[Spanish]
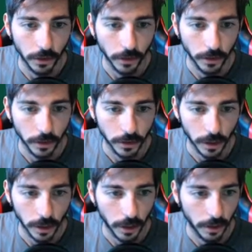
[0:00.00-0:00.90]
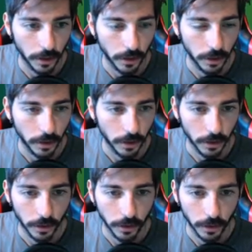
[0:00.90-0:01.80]
¿Dónde está?
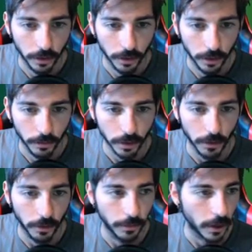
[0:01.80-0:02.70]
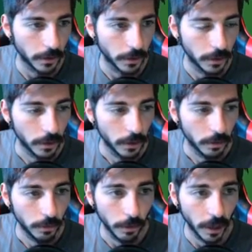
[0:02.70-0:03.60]
Busca balón
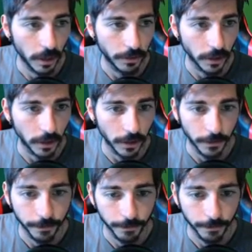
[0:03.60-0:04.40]
Muy mal defendida.